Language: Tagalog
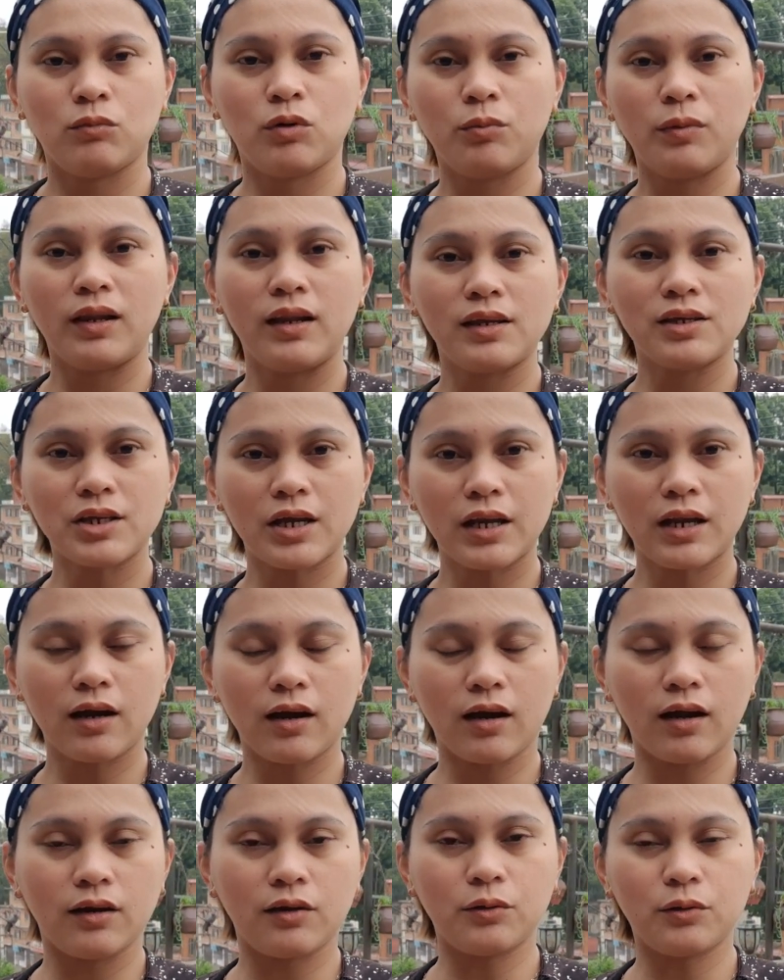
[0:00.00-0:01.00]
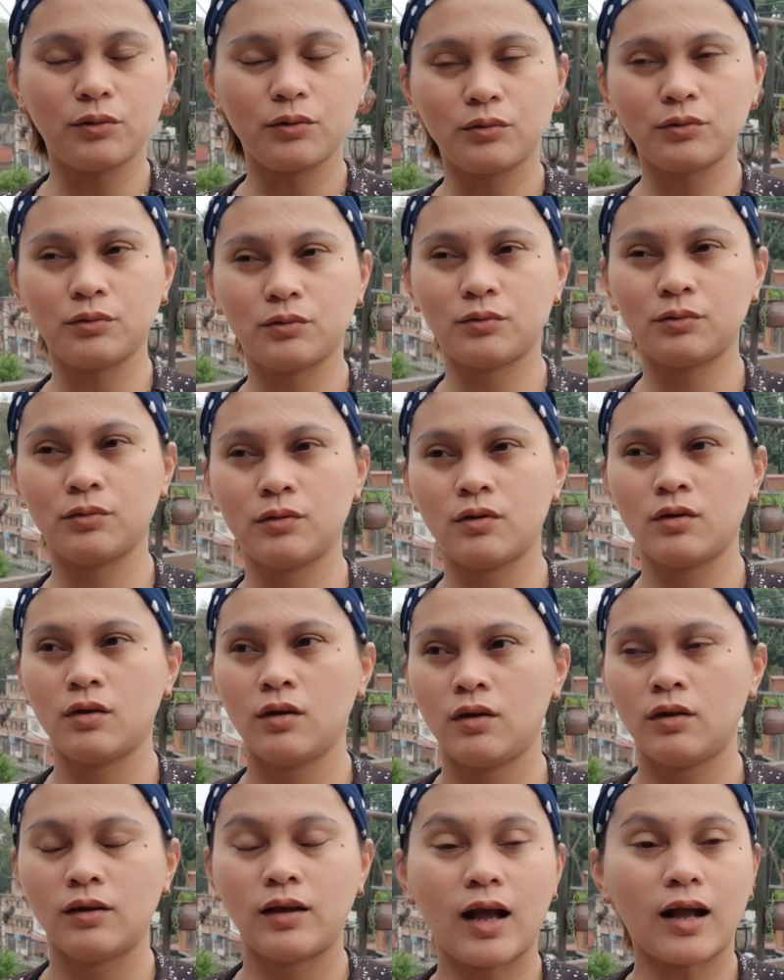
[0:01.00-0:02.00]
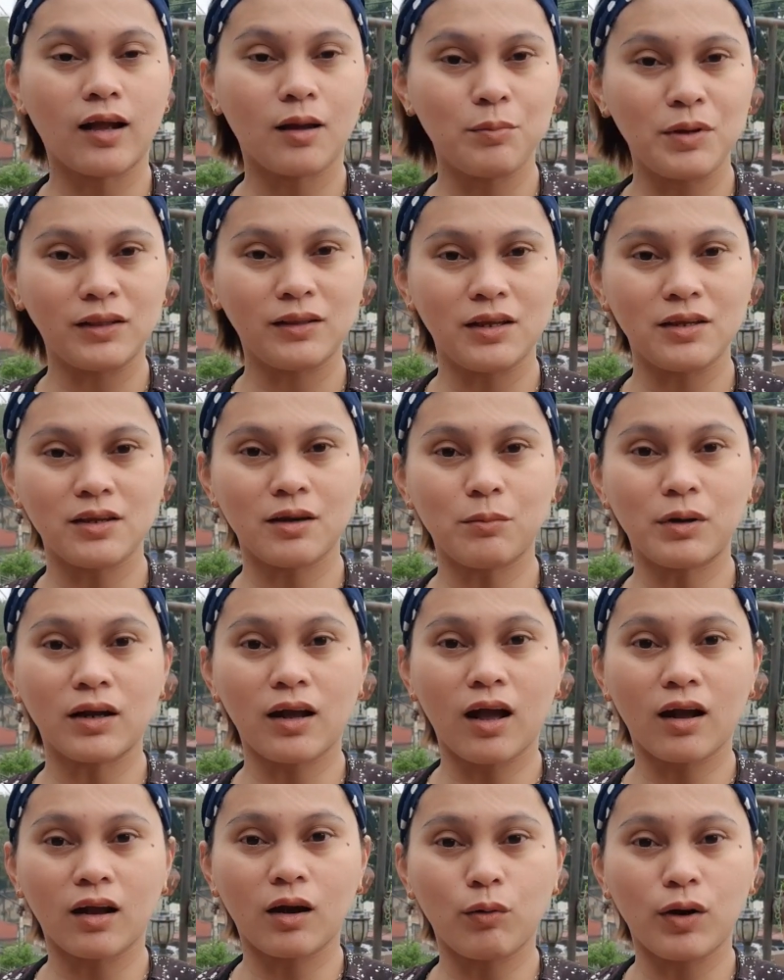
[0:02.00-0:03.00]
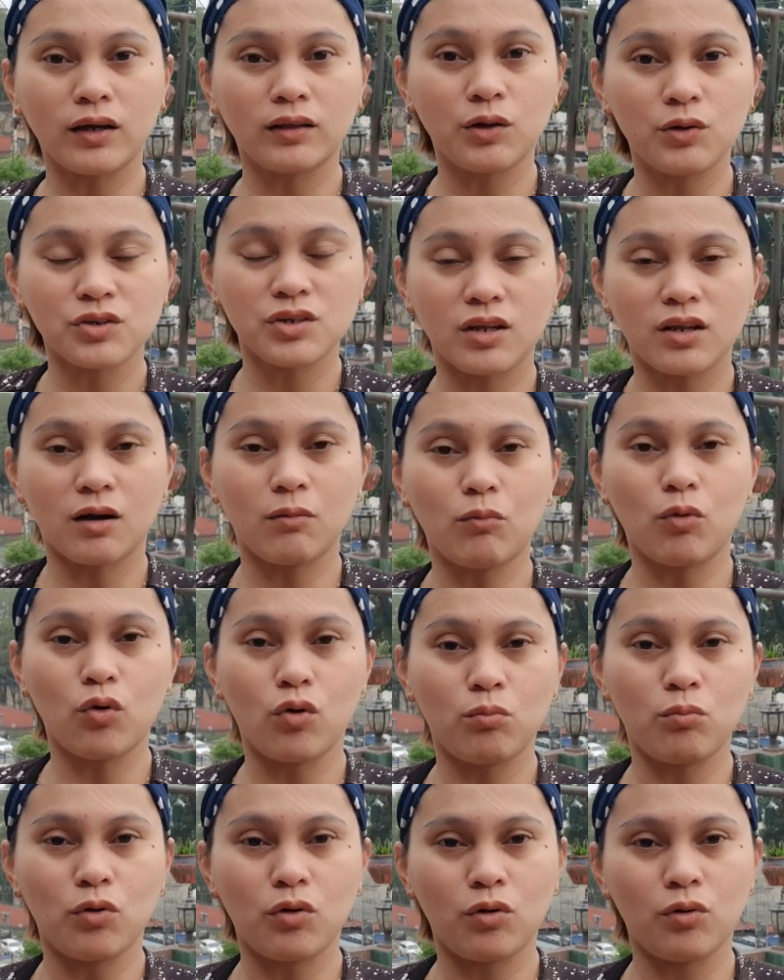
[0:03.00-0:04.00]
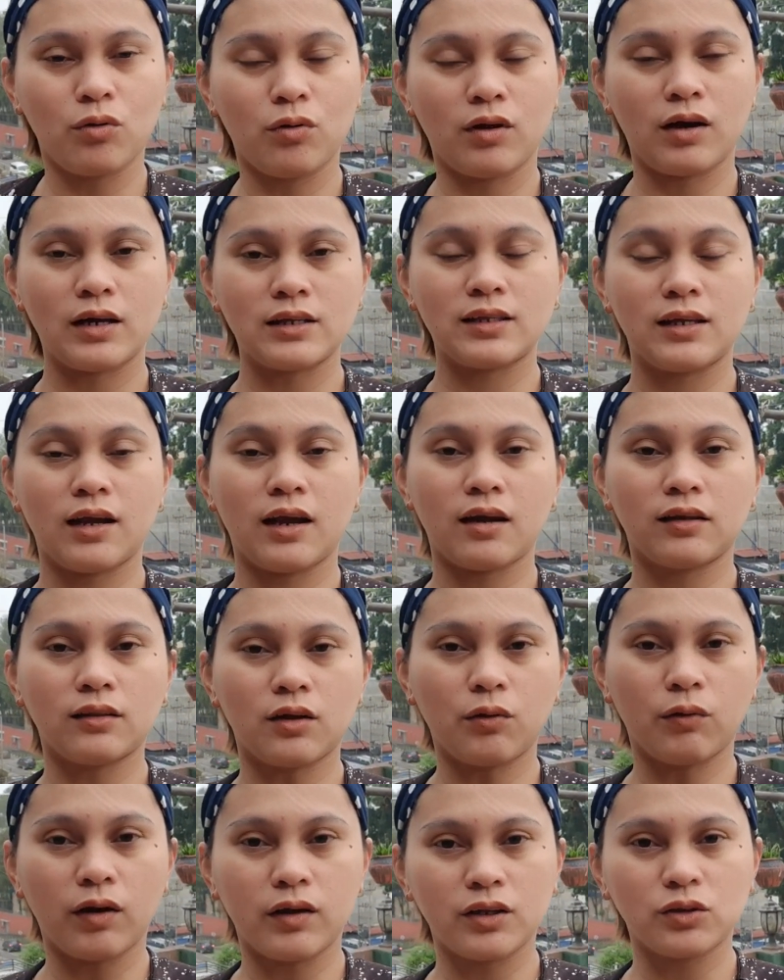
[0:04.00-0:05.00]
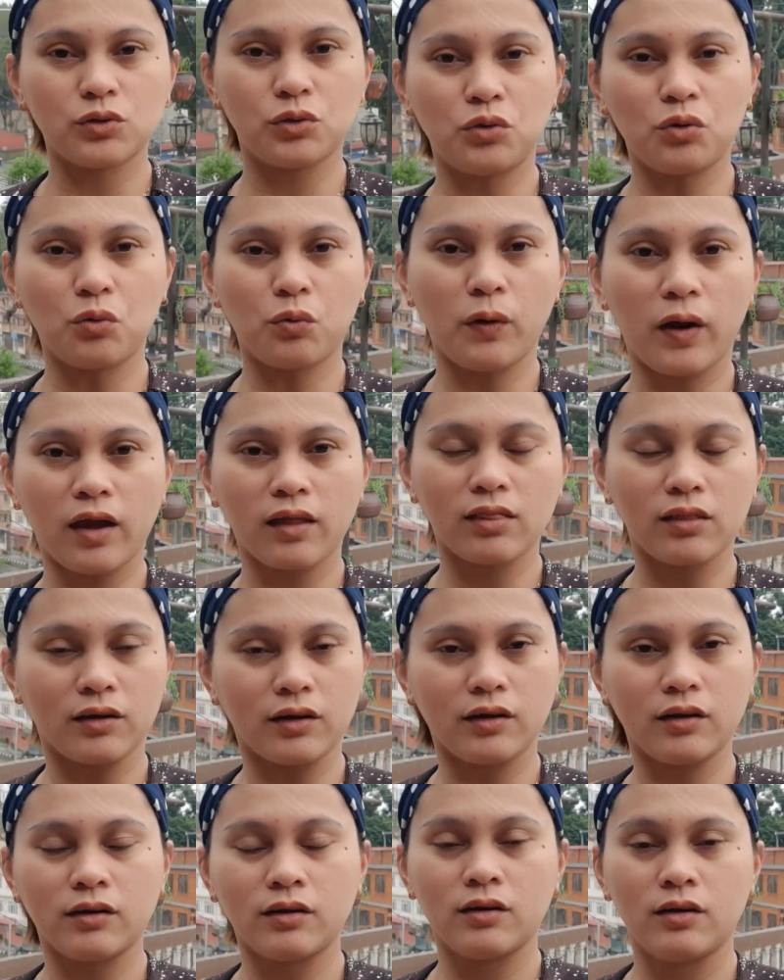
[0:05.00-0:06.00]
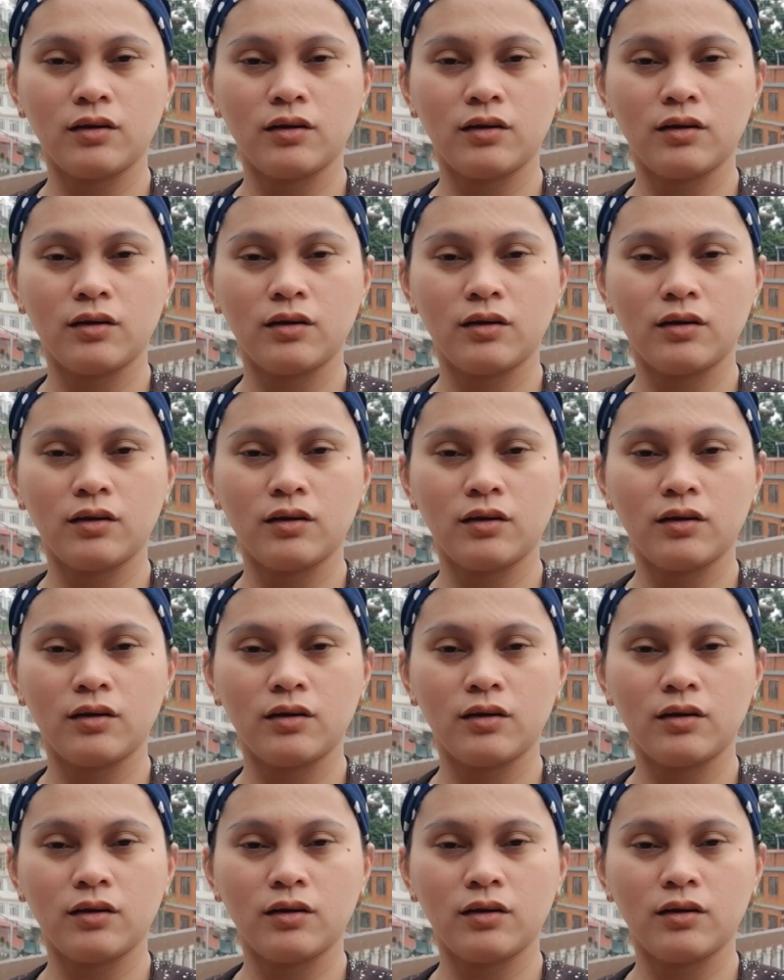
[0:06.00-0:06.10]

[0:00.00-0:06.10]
Bumili siya ng ano, gagamitin niya, magagawa daw siya ng momo. Kasi nga daw, ganito yung weather.